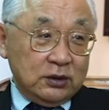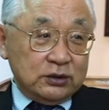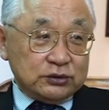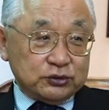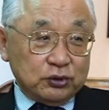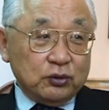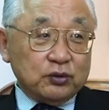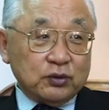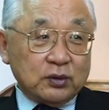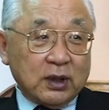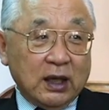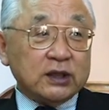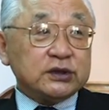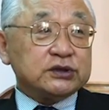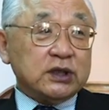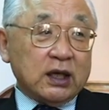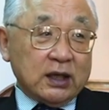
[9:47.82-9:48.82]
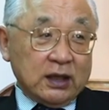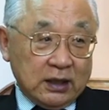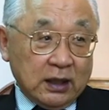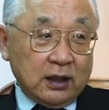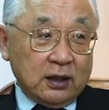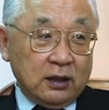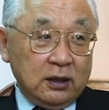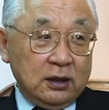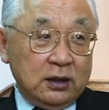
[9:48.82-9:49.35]
そういう感じやか
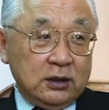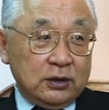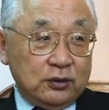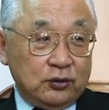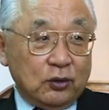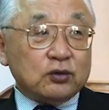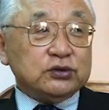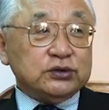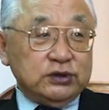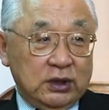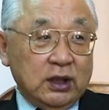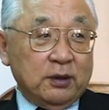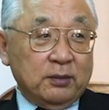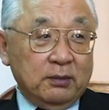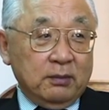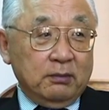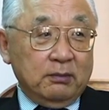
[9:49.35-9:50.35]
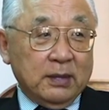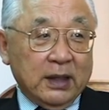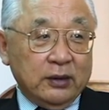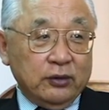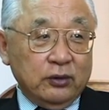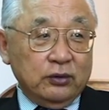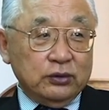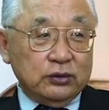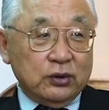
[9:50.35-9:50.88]
ら、そこにね迷
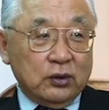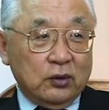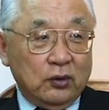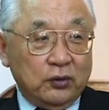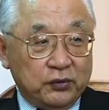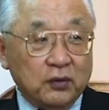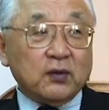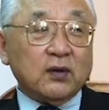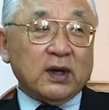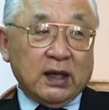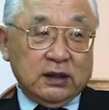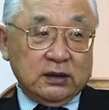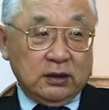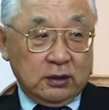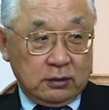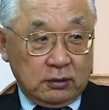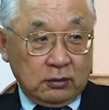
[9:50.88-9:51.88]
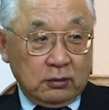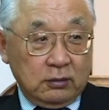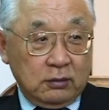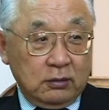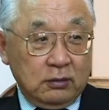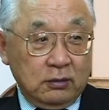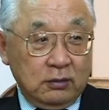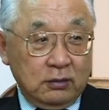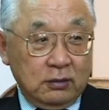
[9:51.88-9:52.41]
いっていうか恐れがないんですよ
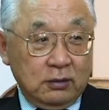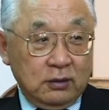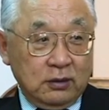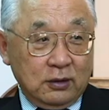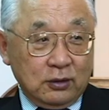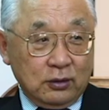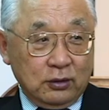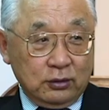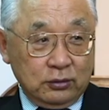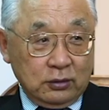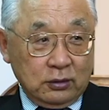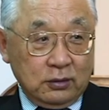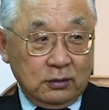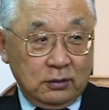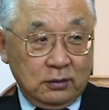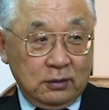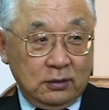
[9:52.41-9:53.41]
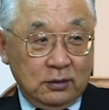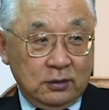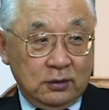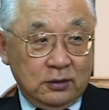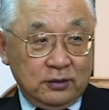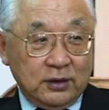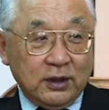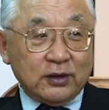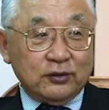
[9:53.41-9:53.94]
今度。
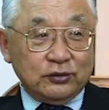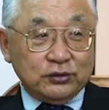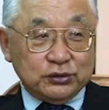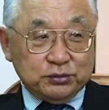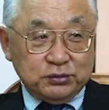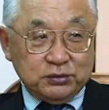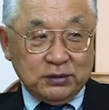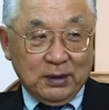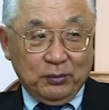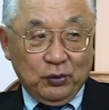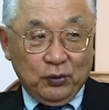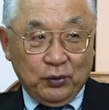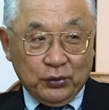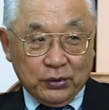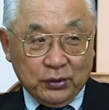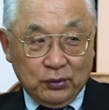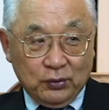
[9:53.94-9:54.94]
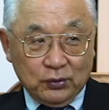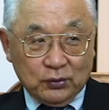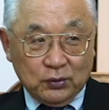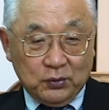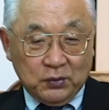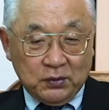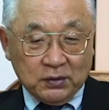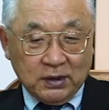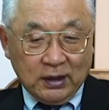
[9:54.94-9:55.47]
だけど自分が儲けようと
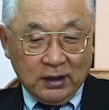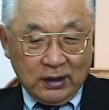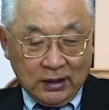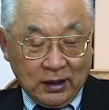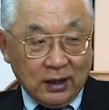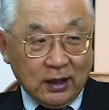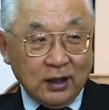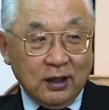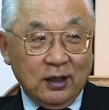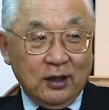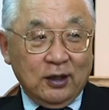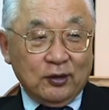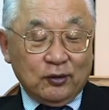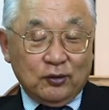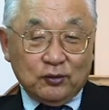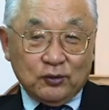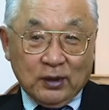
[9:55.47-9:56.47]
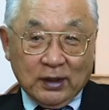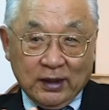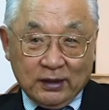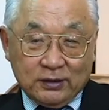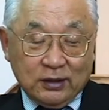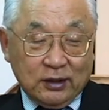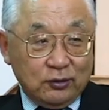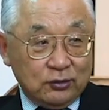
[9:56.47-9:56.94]
思ったら今度相手